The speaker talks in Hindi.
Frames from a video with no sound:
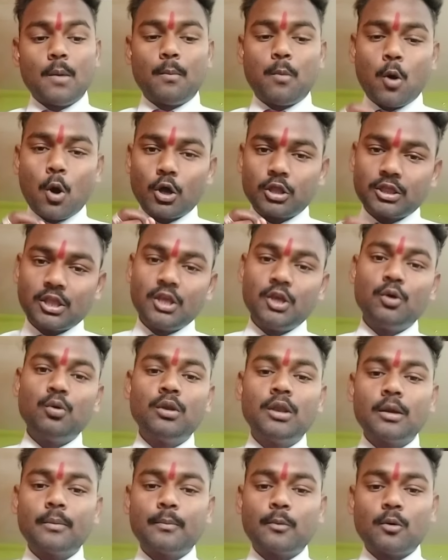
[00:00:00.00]
बहुत ही
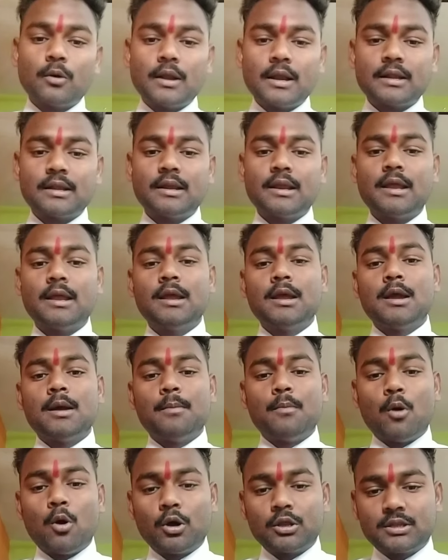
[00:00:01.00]
यूनिक प्रोडक्ट है
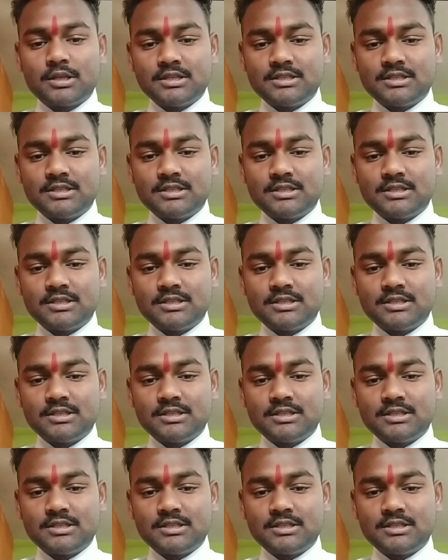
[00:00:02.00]
बहुत